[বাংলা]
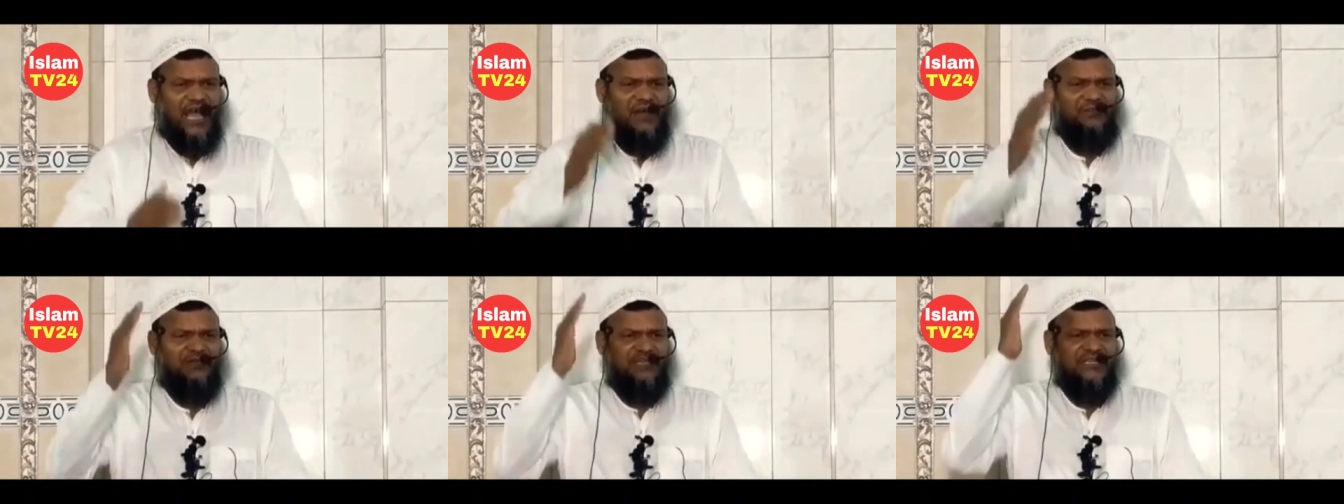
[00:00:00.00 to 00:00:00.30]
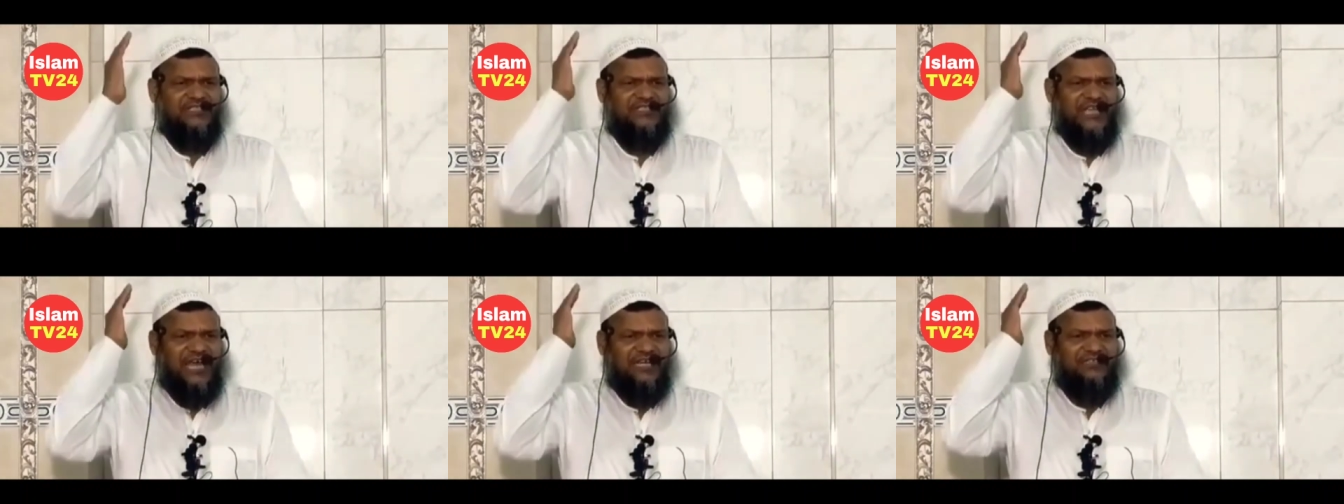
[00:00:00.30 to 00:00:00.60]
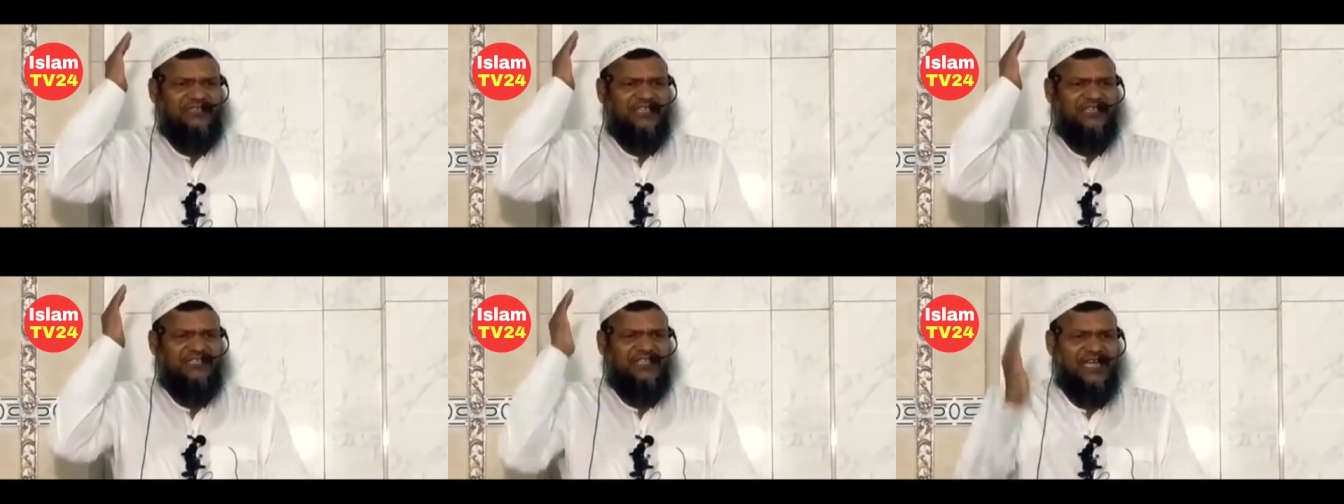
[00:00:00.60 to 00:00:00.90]
আমি
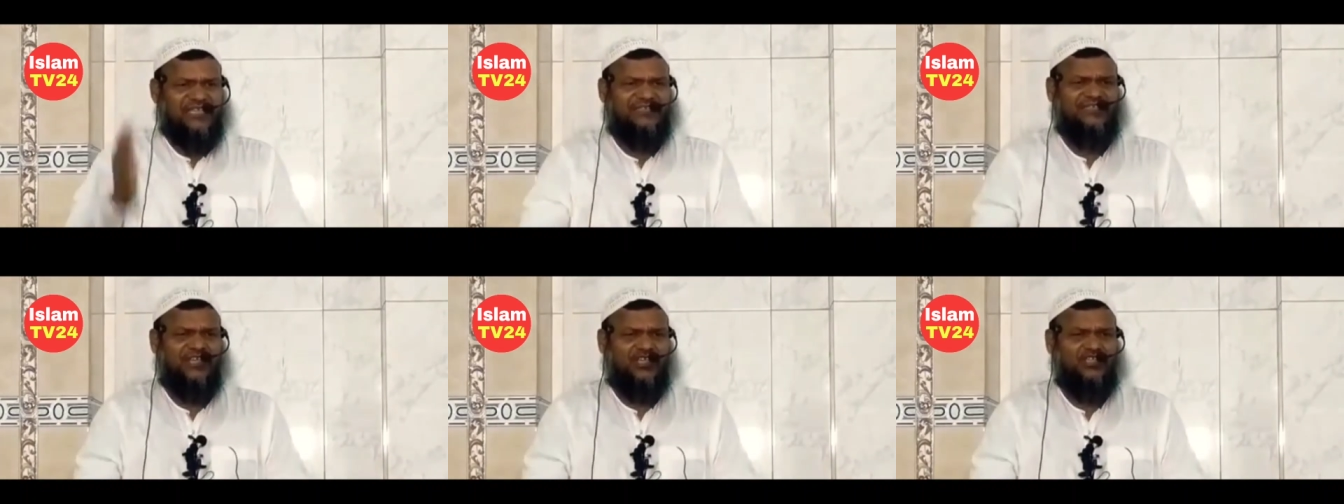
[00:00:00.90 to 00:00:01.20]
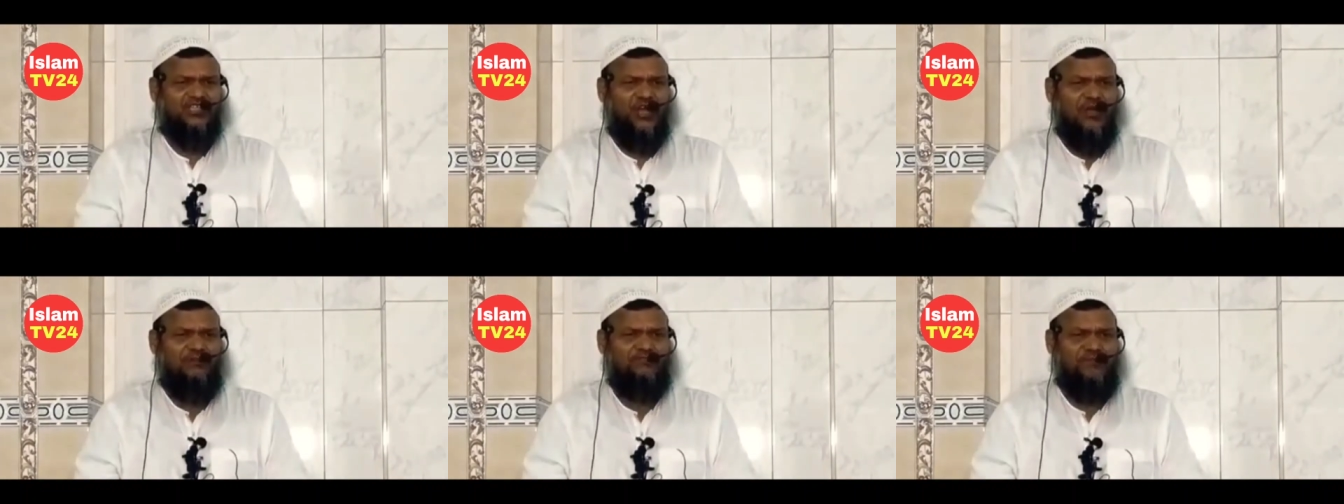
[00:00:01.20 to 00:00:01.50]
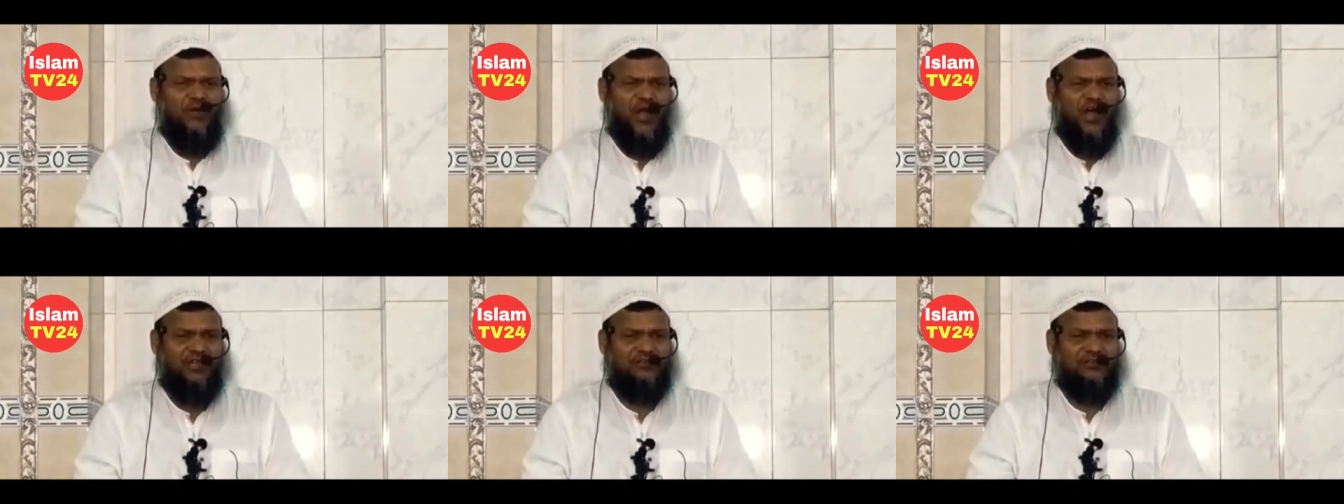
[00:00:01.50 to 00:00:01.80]
জাতির জাতীয়
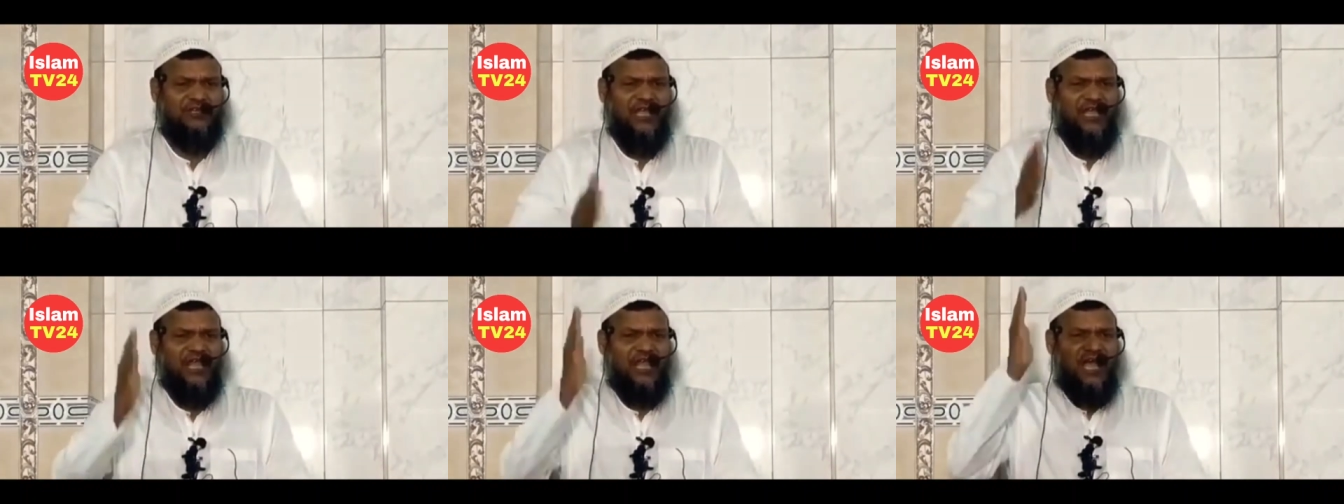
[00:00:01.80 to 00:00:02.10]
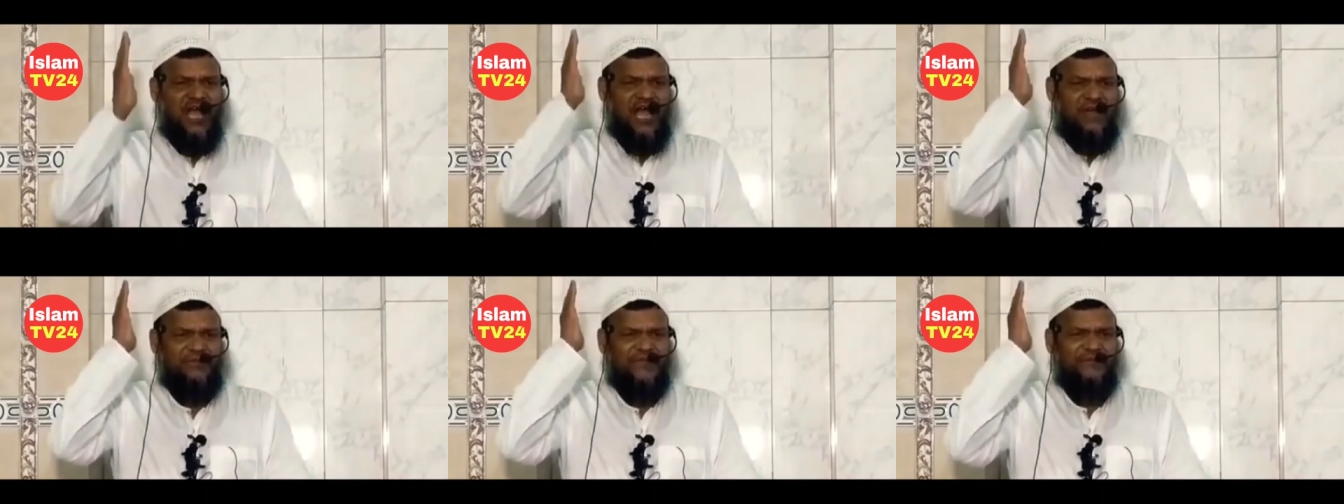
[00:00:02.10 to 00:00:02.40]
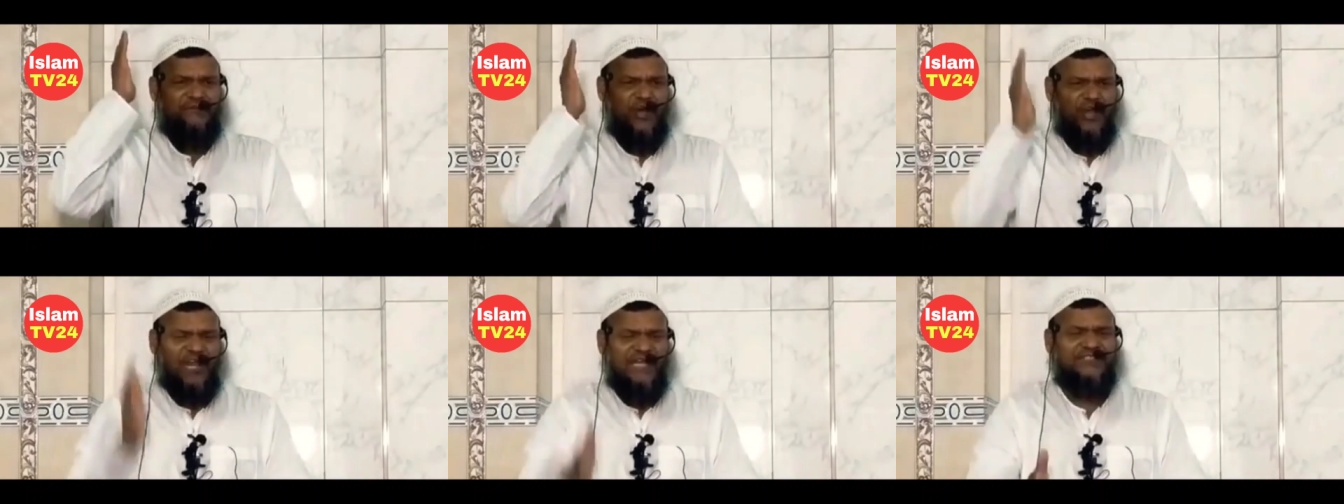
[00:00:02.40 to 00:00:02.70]
সম্পদ আমি
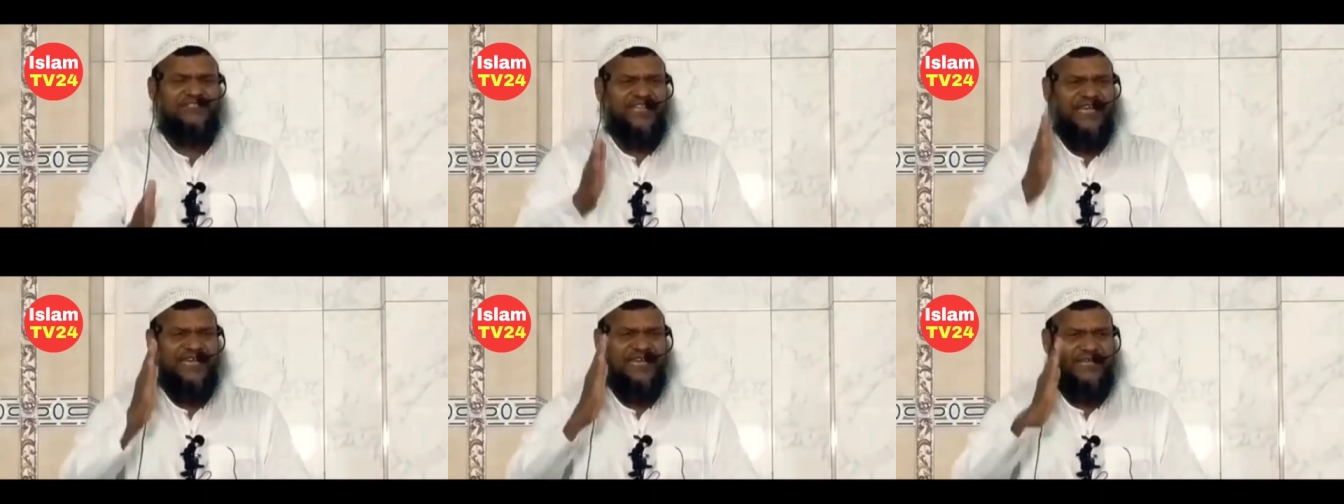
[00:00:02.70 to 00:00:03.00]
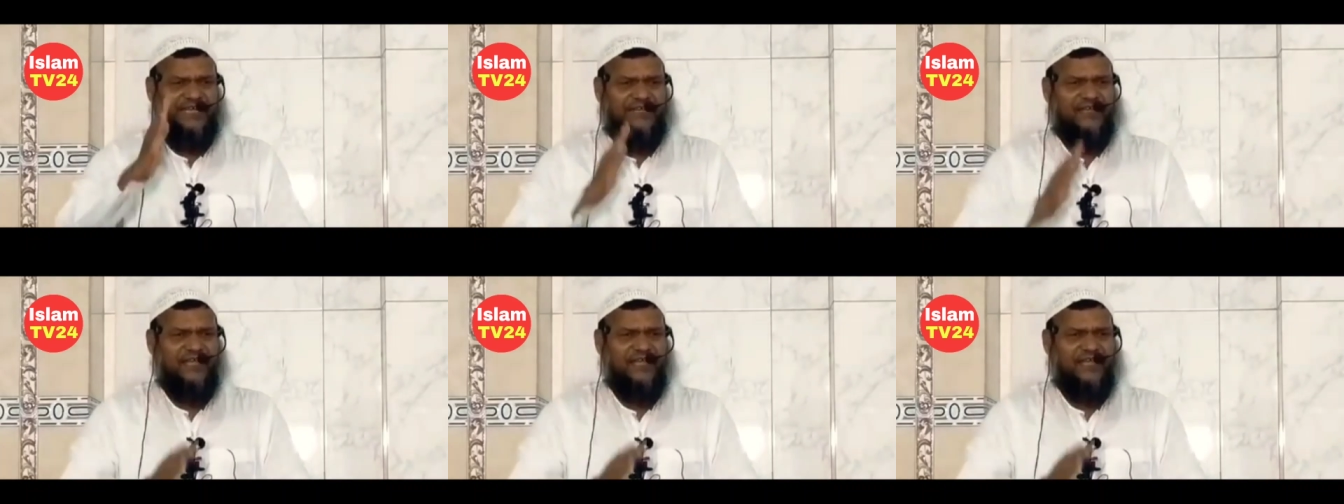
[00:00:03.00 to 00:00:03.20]
বলেছি